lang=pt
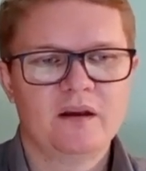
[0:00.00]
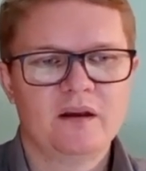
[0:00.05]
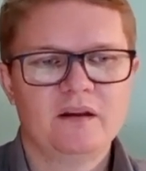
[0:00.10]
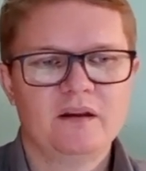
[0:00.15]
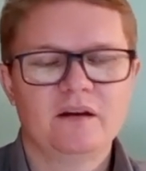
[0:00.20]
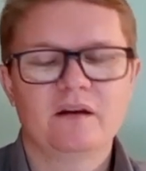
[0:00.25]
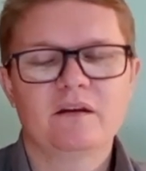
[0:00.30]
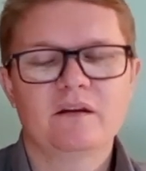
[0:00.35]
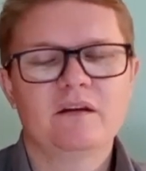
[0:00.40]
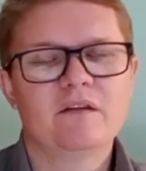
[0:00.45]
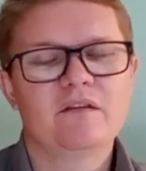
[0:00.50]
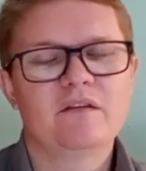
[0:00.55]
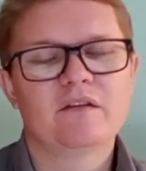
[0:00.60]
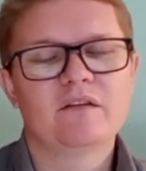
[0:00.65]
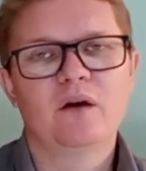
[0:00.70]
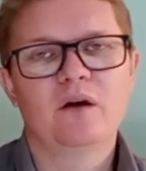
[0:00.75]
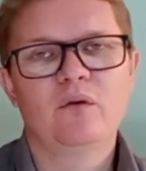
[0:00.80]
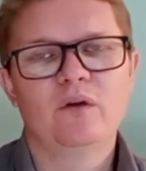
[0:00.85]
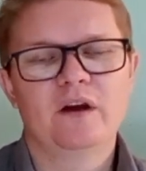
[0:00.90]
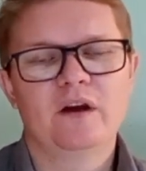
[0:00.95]
E aqui
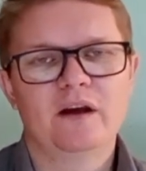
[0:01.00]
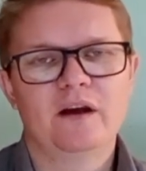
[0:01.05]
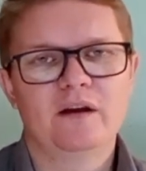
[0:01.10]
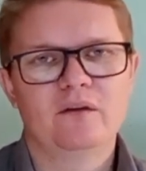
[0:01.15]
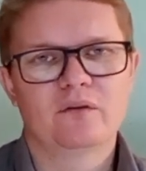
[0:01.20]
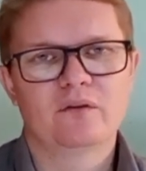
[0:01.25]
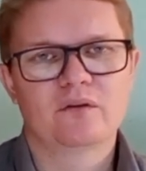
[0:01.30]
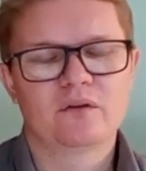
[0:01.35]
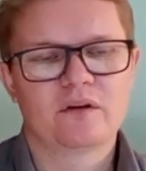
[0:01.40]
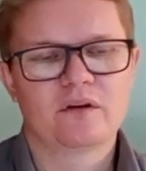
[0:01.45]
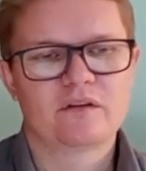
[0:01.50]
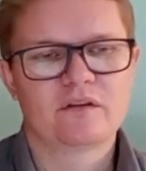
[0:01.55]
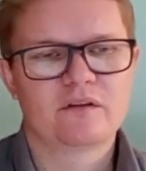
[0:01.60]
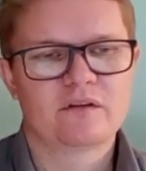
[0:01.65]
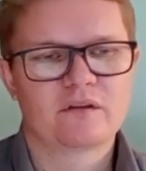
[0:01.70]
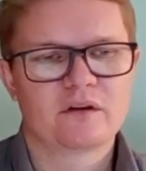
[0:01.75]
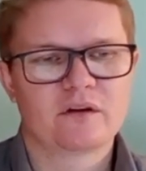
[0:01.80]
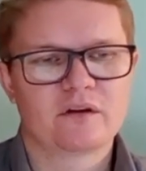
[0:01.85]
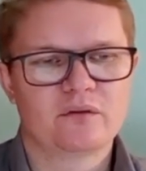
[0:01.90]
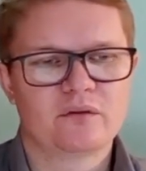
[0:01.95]
está o elo com as
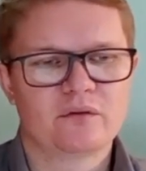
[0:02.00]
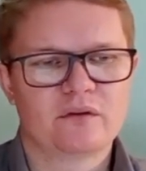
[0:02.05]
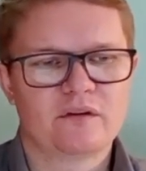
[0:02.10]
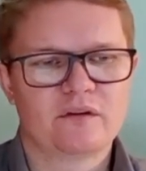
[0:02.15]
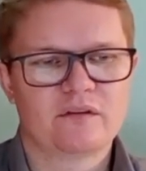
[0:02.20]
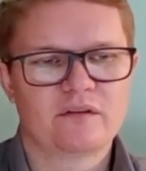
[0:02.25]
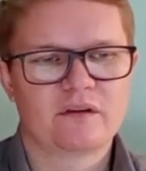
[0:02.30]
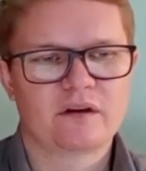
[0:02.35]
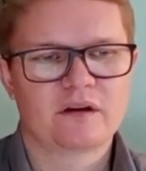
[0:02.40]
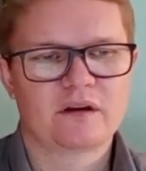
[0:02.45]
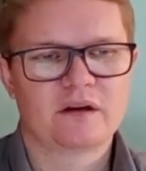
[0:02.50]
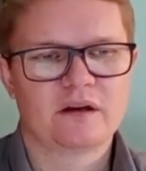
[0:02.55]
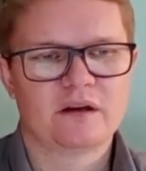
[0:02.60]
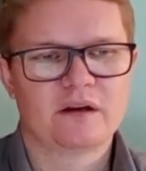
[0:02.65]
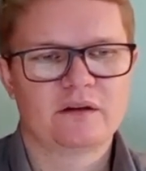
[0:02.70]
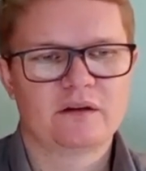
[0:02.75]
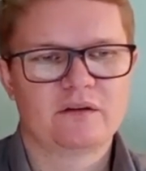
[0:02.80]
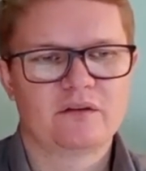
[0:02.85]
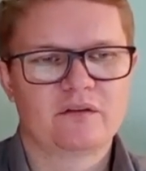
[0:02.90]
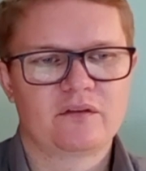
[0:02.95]
Escrituras
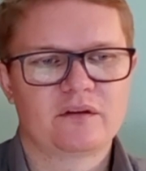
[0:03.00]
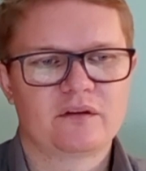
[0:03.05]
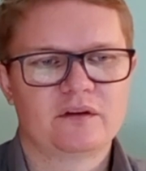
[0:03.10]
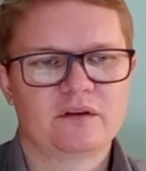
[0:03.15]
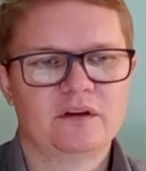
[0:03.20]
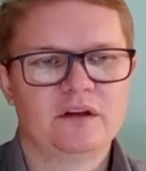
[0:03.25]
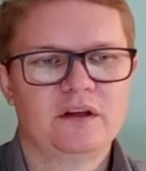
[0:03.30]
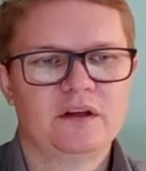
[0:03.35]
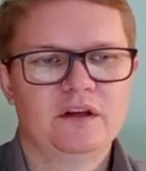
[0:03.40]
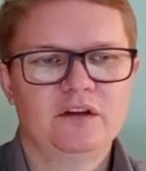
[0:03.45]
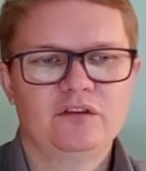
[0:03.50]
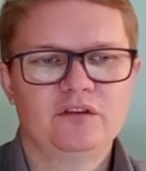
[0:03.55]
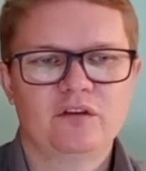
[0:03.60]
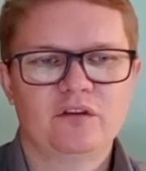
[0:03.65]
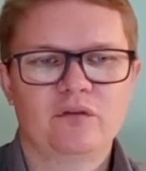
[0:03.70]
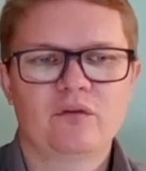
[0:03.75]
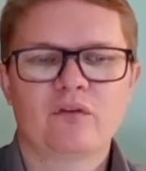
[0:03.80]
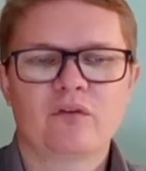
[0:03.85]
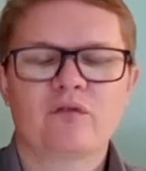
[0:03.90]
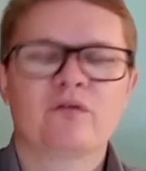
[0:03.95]
Sagradas.
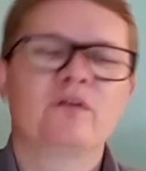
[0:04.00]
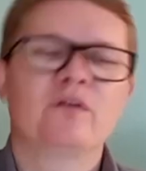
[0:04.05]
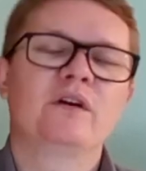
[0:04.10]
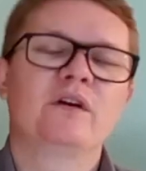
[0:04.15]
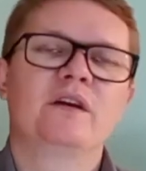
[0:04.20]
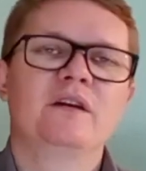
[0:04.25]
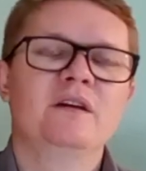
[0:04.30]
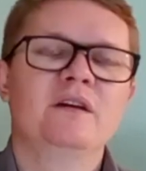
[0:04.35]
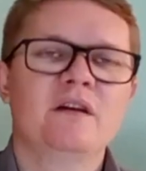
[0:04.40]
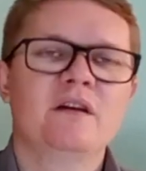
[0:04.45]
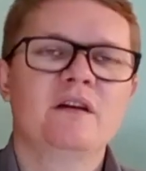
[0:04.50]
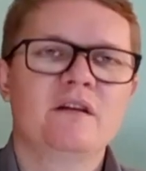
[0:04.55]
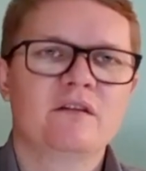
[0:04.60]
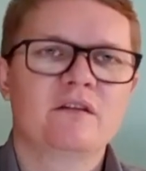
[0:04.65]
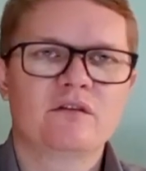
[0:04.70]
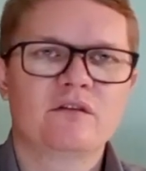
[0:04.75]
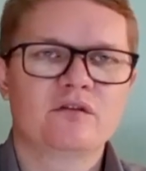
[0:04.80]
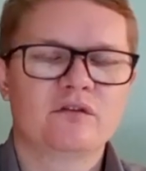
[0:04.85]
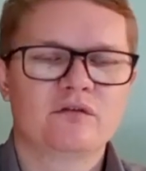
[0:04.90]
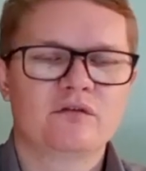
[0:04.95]
Jesus foi
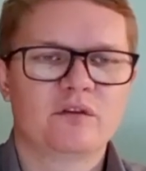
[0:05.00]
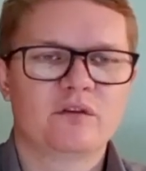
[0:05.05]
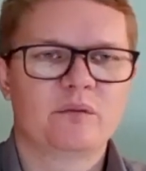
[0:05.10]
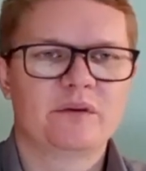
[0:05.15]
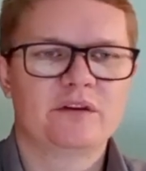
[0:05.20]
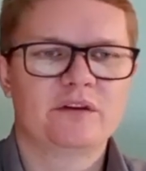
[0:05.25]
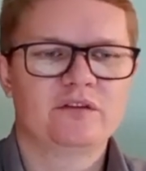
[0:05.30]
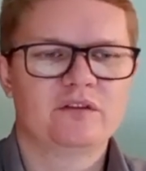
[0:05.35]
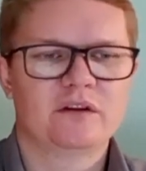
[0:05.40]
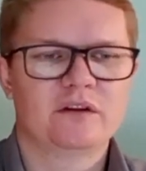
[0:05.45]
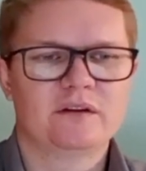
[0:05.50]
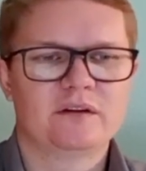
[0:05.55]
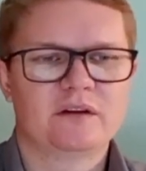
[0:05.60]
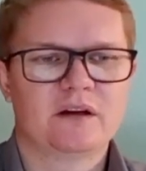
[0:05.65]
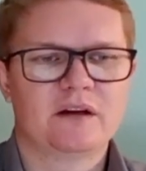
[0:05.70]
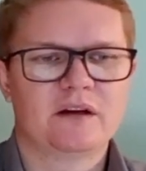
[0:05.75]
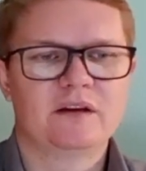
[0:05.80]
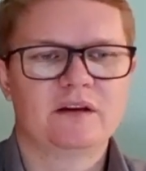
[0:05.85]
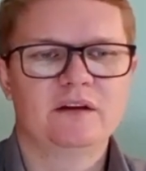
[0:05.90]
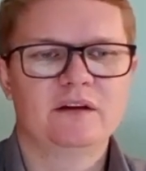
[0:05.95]
irresistivelmente
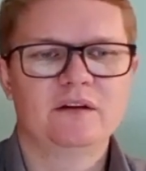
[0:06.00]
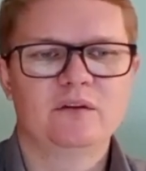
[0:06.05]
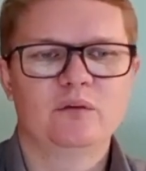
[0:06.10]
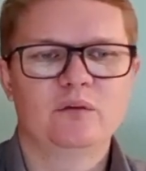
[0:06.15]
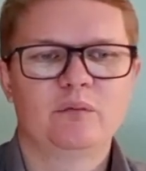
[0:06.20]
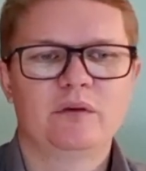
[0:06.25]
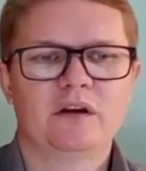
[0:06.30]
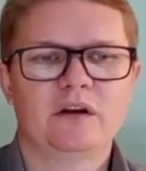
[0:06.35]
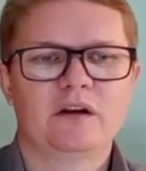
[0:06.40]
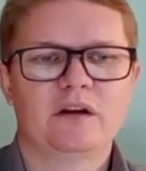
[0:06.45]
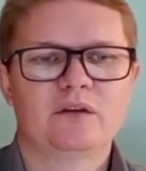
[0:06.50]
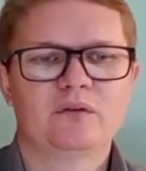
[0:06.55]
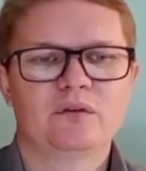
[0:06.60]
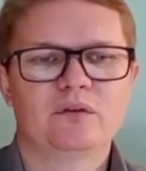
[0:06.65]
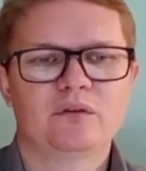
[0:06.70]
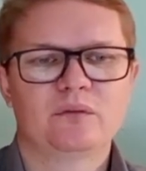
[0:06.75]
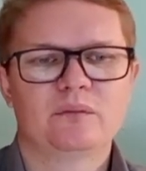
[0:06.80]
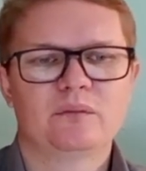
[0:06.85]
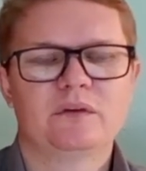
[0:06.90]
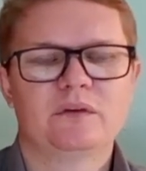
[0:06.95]
atraído pela
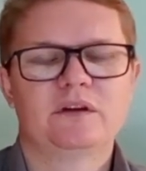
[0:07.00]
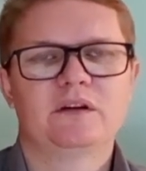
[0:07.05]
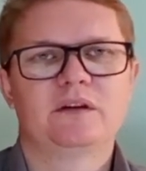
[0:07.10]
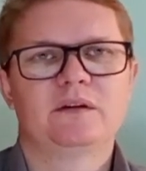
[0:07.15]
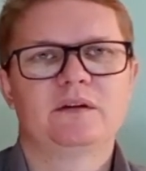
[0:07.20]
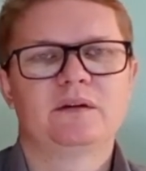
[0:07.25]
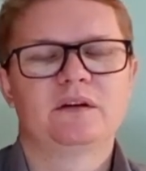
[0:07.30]
dor humana.